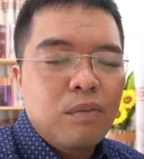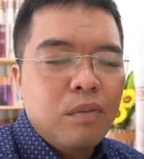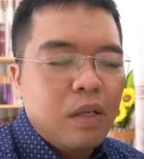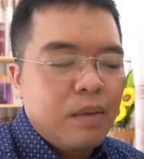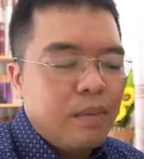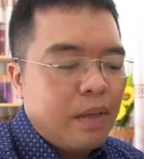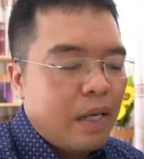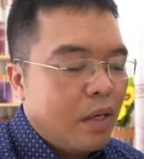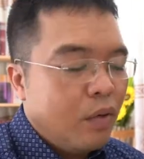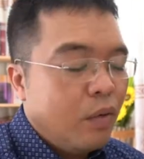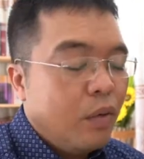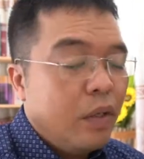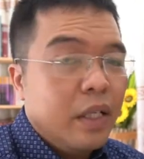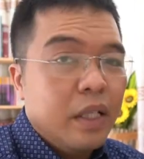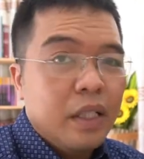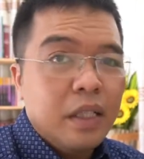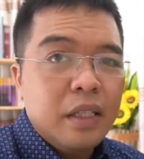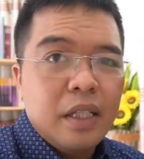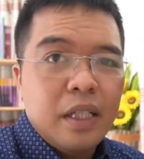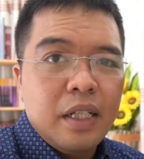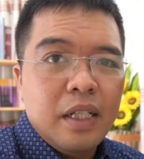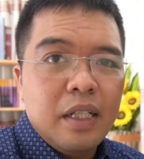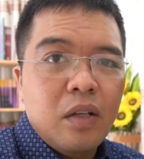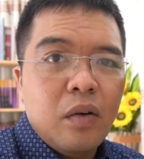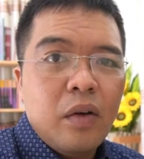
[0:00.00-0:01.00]
mà báo
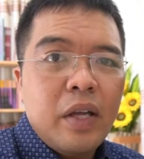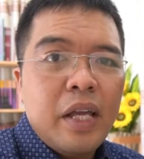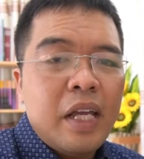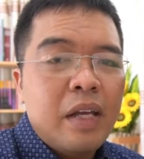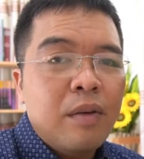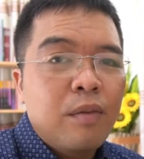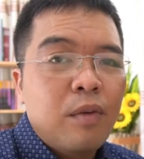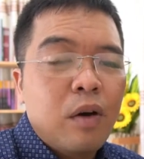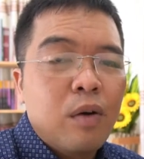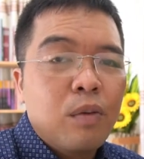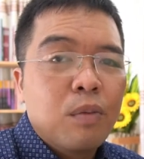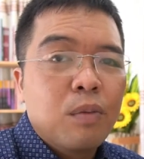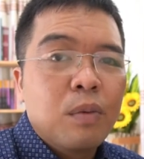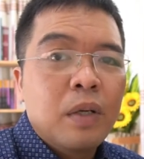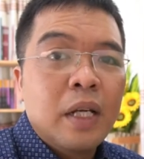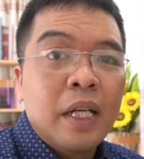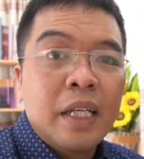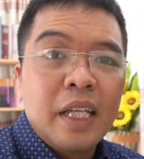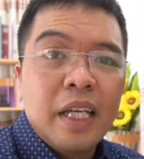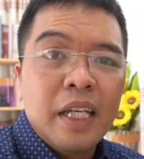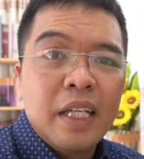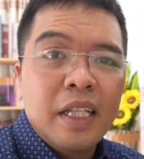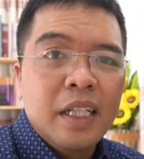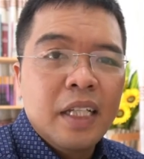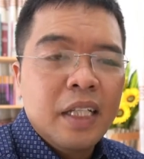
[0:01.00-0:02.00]
hiển thị lỗi E1 là
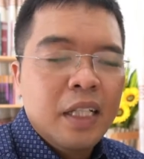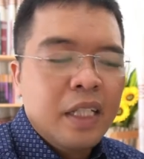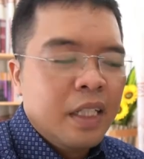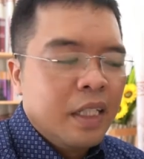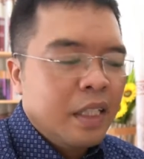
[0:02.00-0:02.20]
gì?